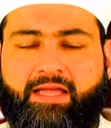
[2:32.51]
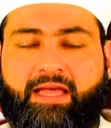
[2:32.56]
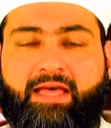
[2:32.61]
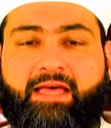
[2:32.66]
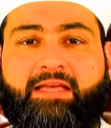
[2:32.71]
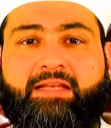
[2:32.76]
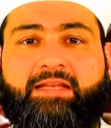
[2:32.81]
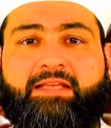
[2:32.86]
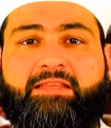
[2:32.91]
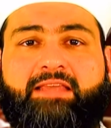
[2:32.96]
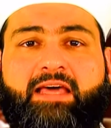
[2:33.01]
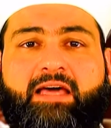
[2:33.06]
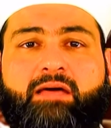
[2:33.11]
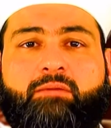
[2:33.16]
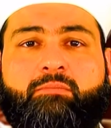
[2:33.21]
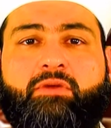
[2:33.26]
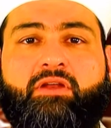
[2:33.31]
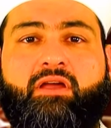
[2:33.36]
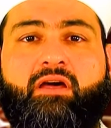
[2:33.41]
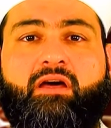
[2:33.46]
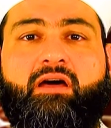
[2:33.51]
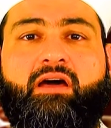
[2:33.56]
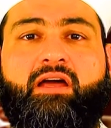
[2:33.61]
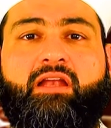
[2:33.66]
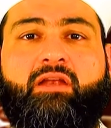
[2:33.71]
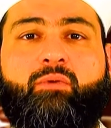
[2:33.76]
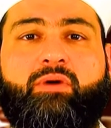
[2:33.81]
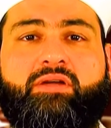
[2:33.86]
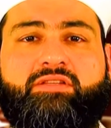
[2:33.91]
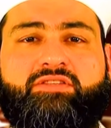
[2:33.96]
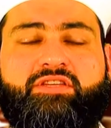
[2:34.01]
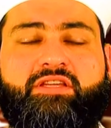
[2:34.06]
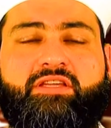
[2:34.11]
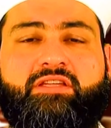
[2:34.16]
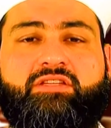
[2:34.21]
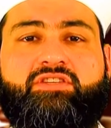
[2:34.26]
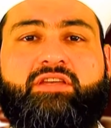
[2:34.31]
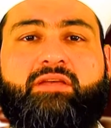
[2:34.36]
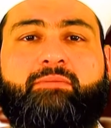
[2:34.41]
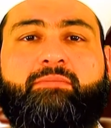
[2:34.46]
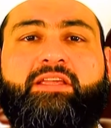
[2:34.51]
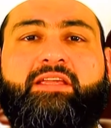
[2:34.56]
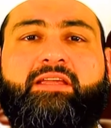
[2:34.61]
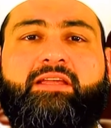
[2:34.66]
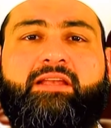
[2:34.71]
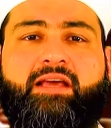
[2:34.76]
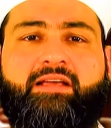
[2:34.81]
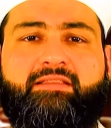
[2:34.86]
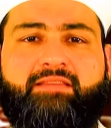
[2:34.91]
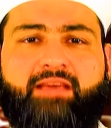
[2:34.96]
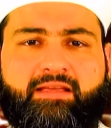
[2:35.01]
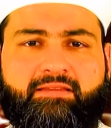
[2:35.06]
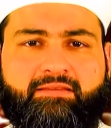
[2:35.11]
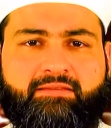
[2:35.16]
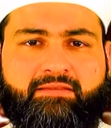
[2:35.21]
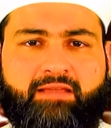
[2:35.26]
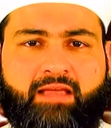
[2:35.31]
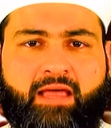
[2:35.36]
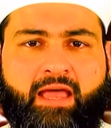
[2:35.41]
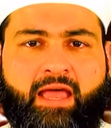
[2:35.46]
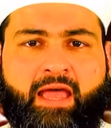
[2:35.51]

كانت حمراء الوجه جميلة